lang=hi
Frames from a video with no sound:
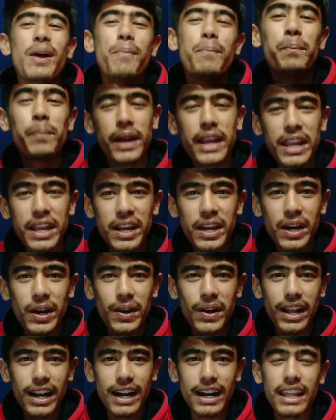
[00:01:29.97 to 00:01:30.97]
भयंकर
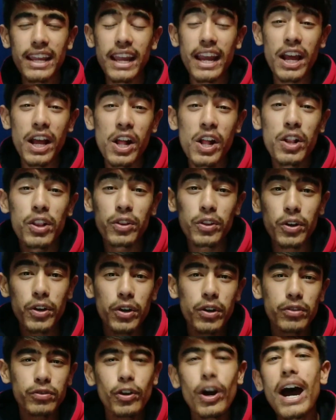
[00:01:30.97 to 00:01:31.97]
वाला ठीक है तो
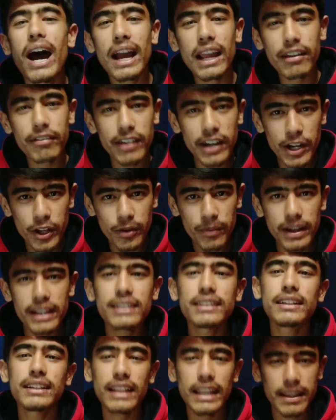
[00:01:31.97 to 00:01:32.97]
वो आगे वीडियो में
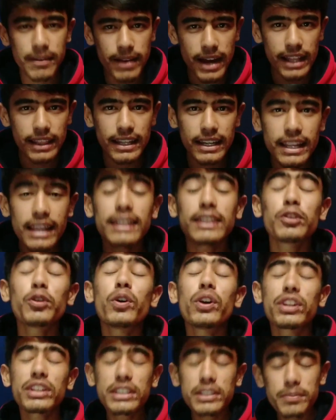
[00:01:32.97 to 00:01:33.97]
चिंता की बात नहीं है तो
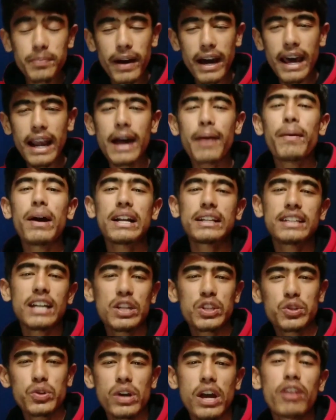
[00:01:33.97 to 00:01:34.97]
इस बार हमारे
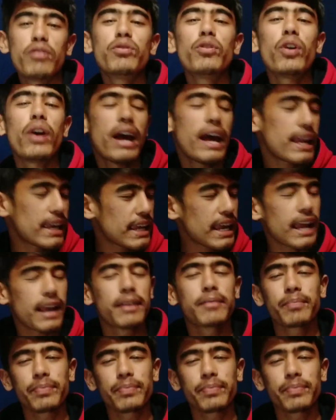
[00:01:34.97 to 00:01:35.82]
साथ जो है वो है ये